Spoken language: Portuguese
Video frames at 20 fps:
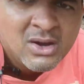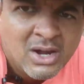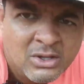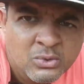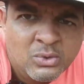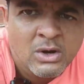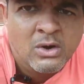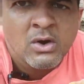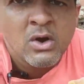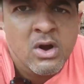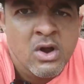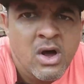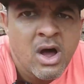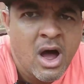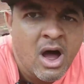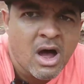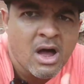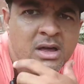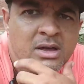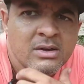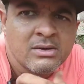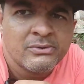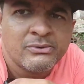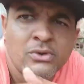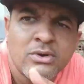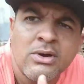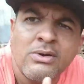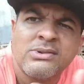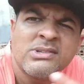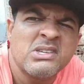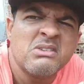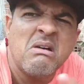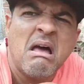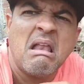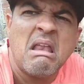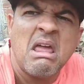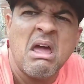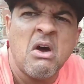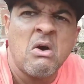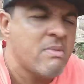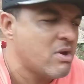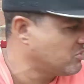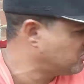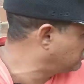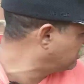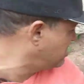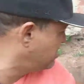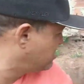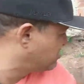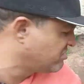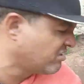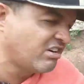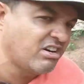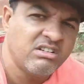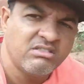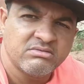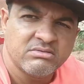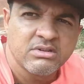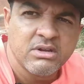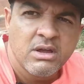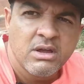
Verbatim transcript: com a tua coroa. Fogãozinho a lenha, meus tijolos